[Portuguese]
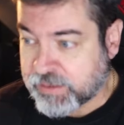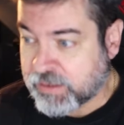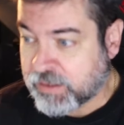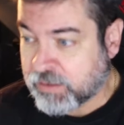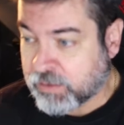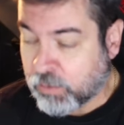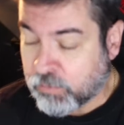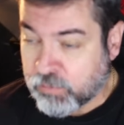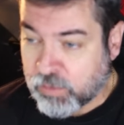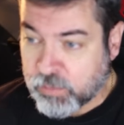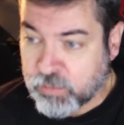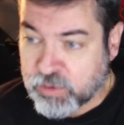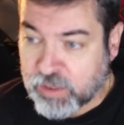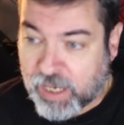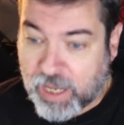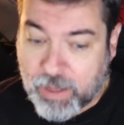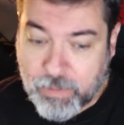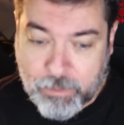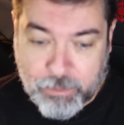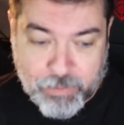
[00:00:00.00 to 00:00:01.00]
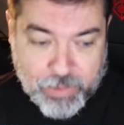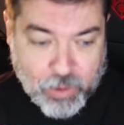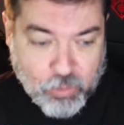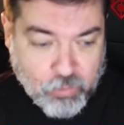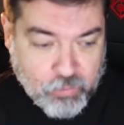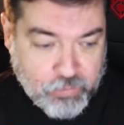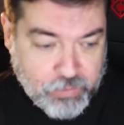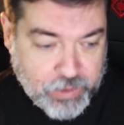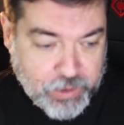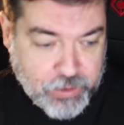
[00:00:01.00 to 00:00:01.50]
Então vamos lá para o
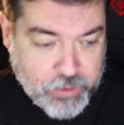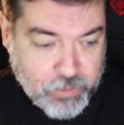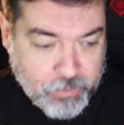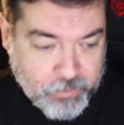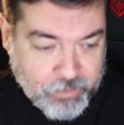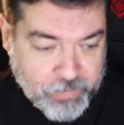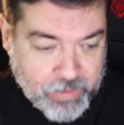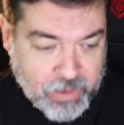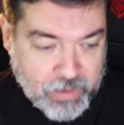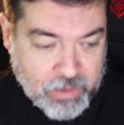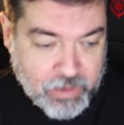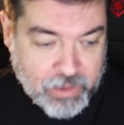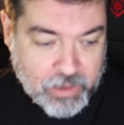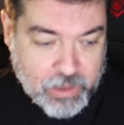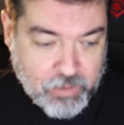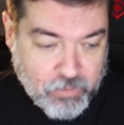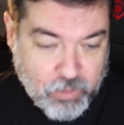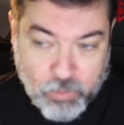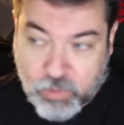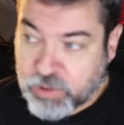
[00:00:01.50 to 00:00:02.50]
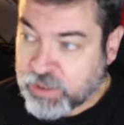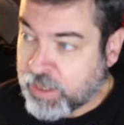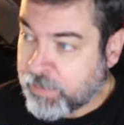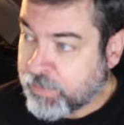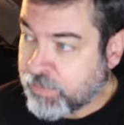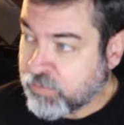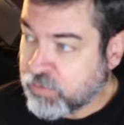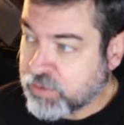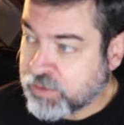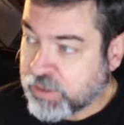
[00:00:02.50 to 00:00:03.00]
vídeo que eu vou mostrar para
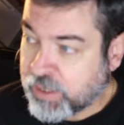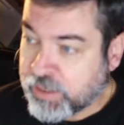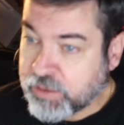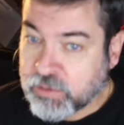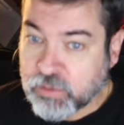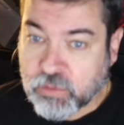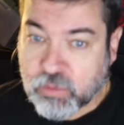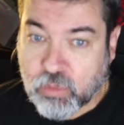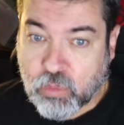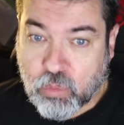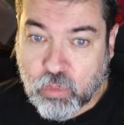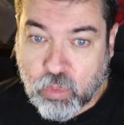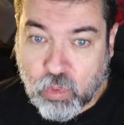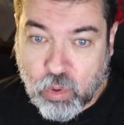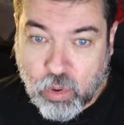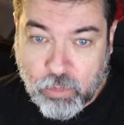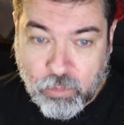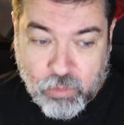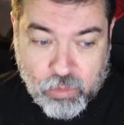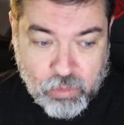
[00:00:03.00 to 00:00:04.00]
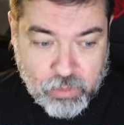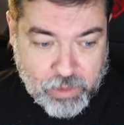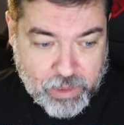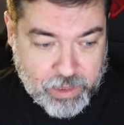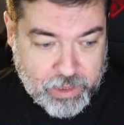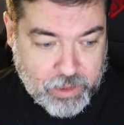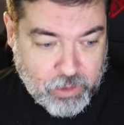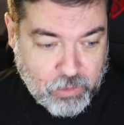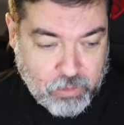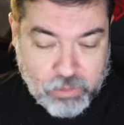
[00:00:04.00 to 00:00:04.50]
vocês como
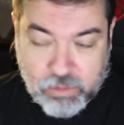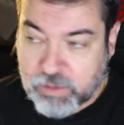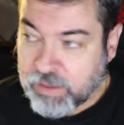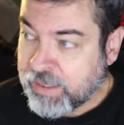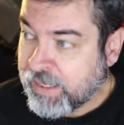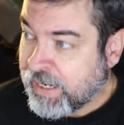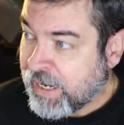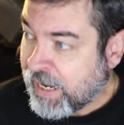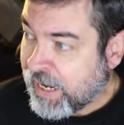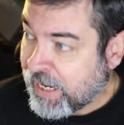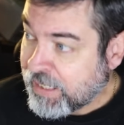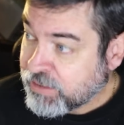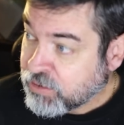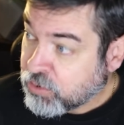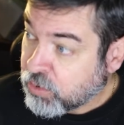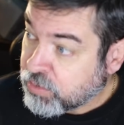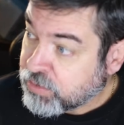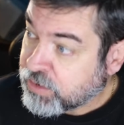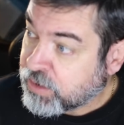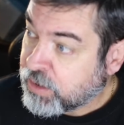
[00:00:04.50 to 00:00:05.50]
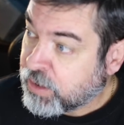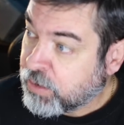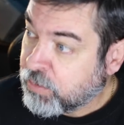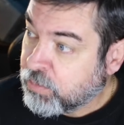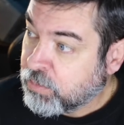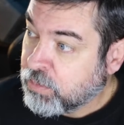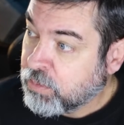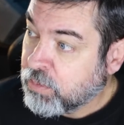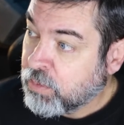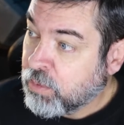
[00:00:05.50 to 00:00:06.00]
eu raciocino,
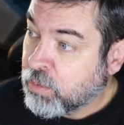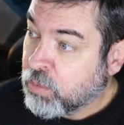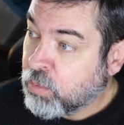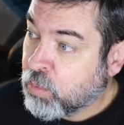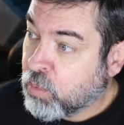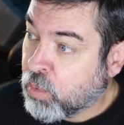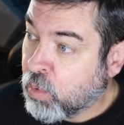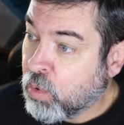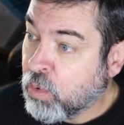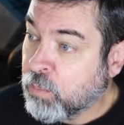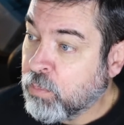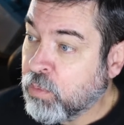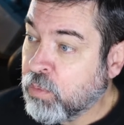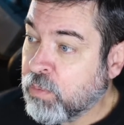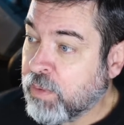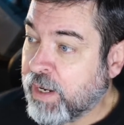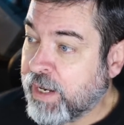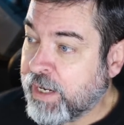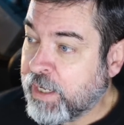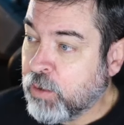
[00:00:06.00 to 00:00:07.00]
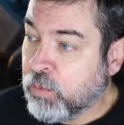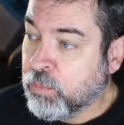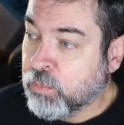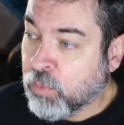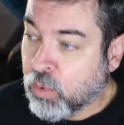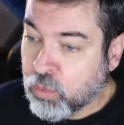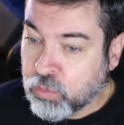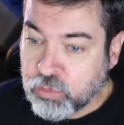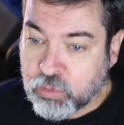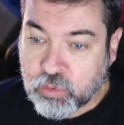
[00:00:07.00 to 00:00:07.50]
como eu
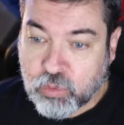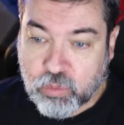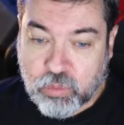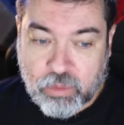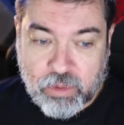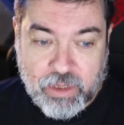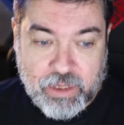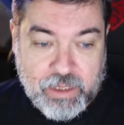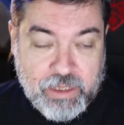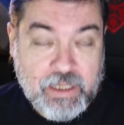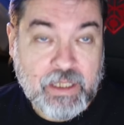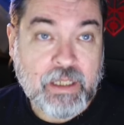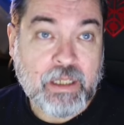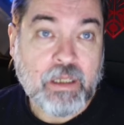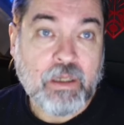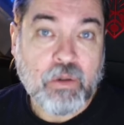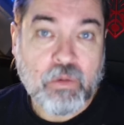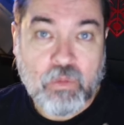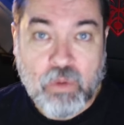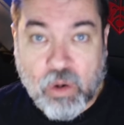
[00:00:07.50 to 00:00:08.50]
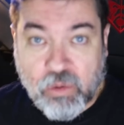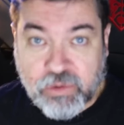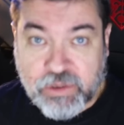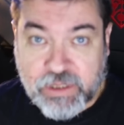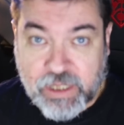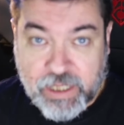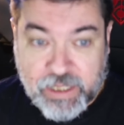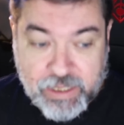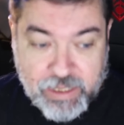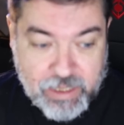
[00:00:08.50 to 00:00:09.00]
monto e qual
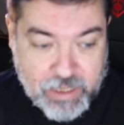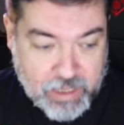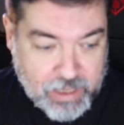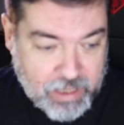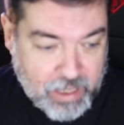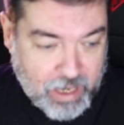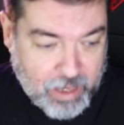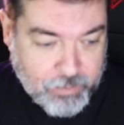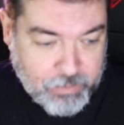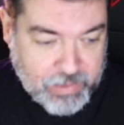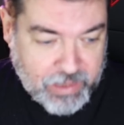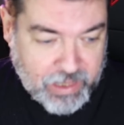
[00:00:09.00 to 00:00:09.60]
seria a minha